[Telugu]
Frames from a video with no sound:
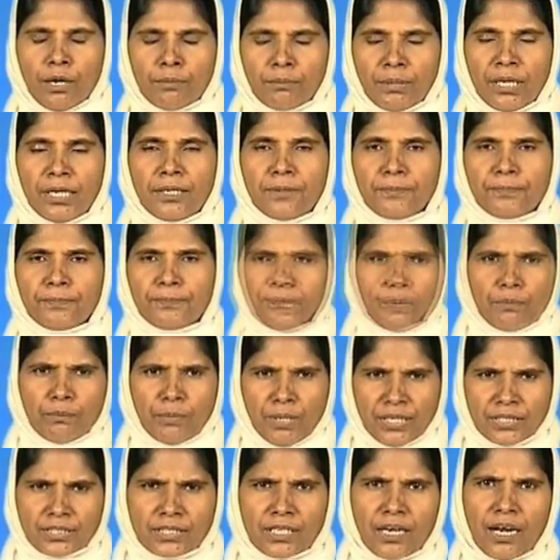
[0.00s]
అమెన్
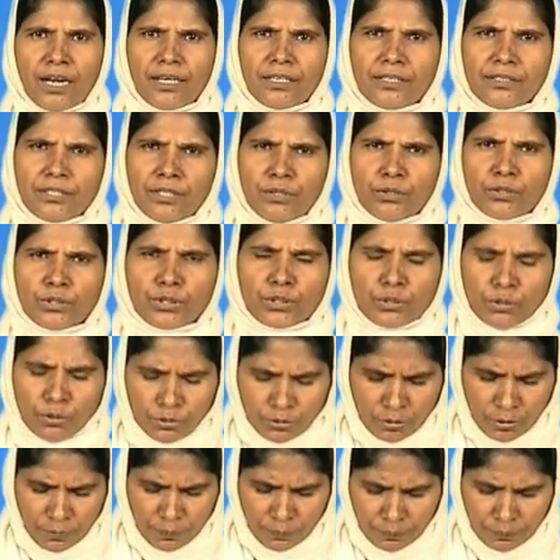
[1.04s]
ప్రైజ్లాడ్ దేవుని
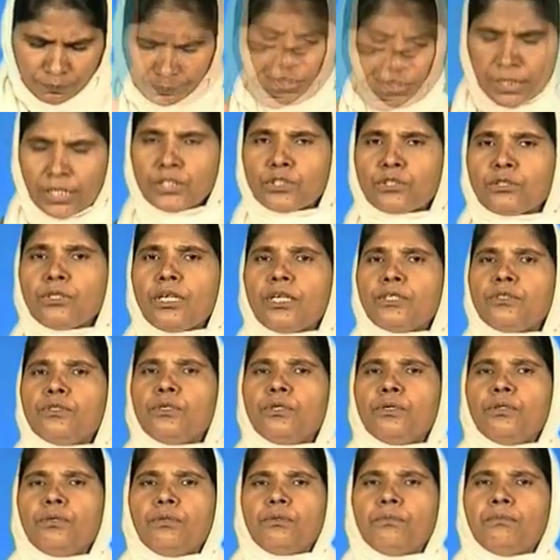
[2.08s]
స్తోత్రం క్రీస్తునందు